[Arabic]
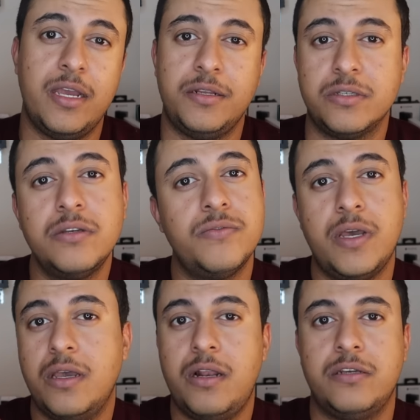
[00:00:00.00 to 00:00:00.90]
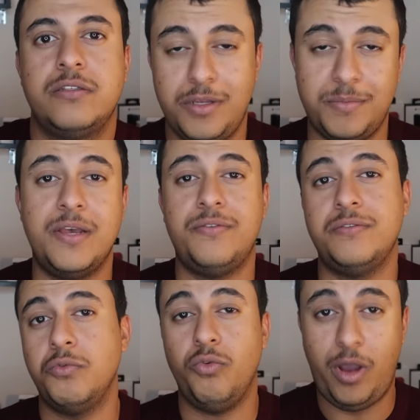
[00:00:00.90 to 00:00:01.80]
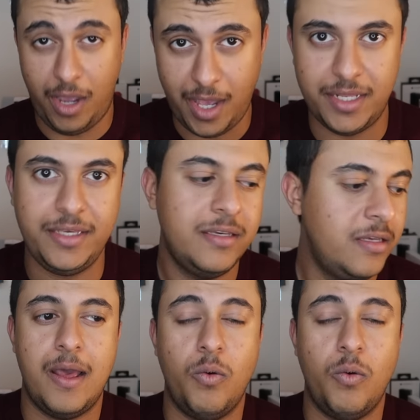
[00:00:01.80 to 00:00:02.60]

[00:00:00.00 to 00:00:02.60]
اديتنج فخلاص نبدا في وضوح عالي